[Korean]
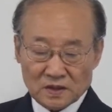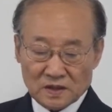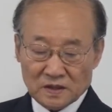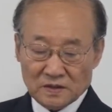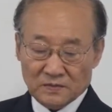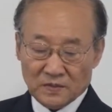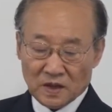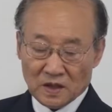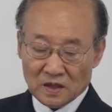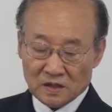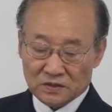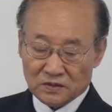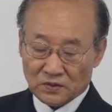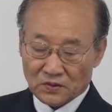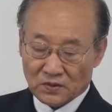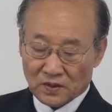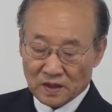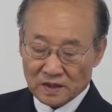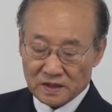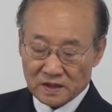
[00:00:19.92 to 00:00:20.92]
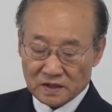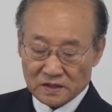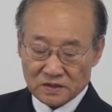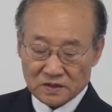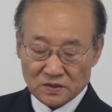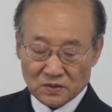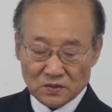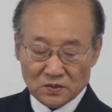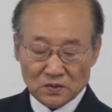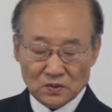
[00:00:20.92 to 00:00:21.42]
이 말을 듣고
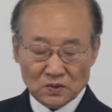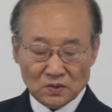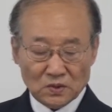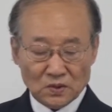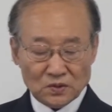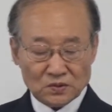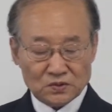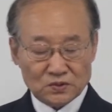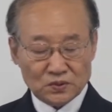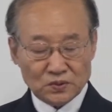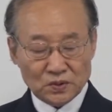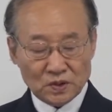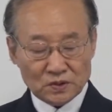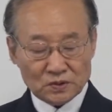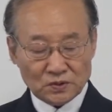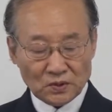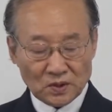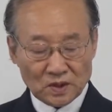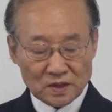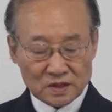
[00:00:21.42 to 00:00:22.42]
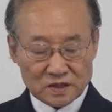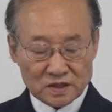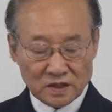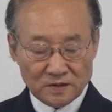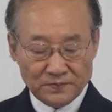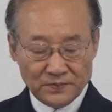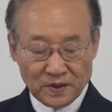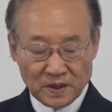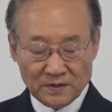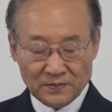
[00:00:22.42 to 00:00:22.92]
앉아서 울고 수일 동안
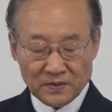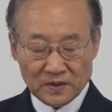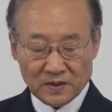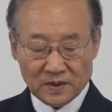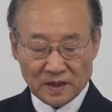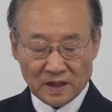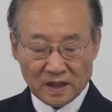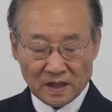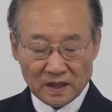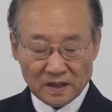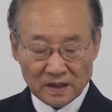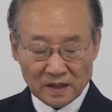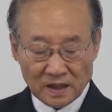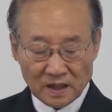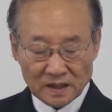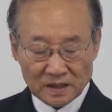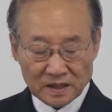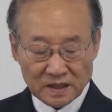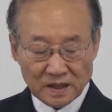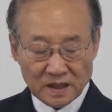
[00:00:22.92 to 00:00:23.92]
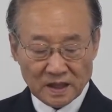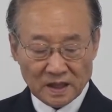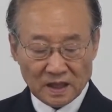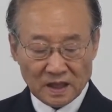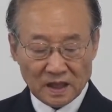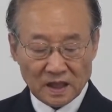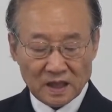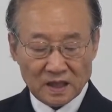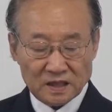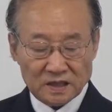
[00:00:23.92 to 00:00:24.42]
슬퍼하며 하늘이
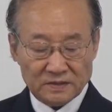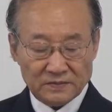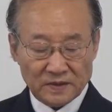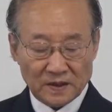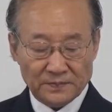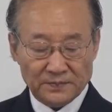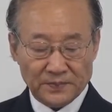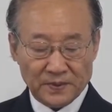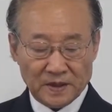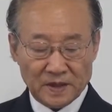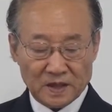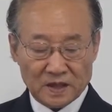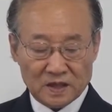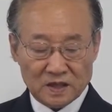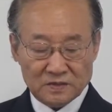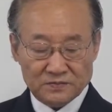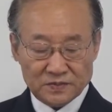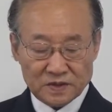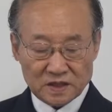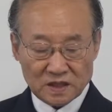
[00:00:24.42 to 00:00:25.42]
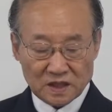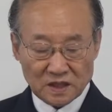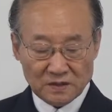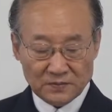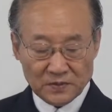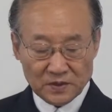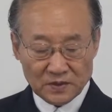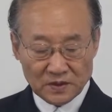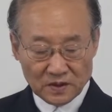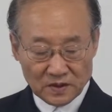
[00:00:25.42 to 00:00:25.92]
하나님 앞에
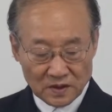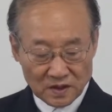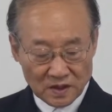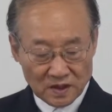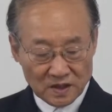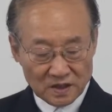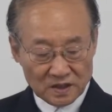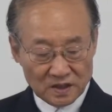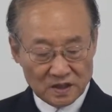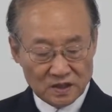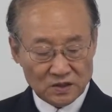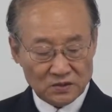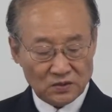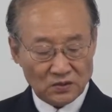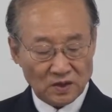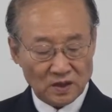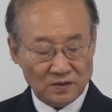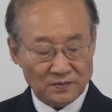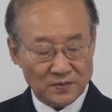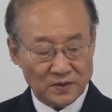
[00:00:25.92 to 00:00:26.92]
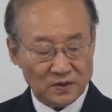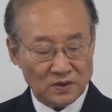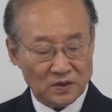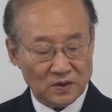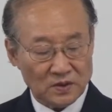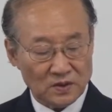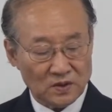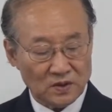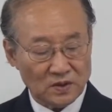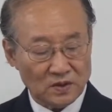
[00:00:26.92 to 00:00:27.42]
금식하며
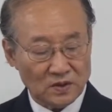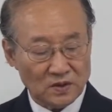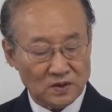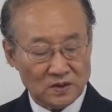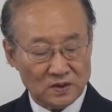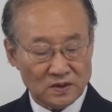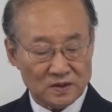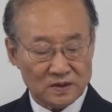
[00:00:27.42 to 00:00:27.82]
기도하며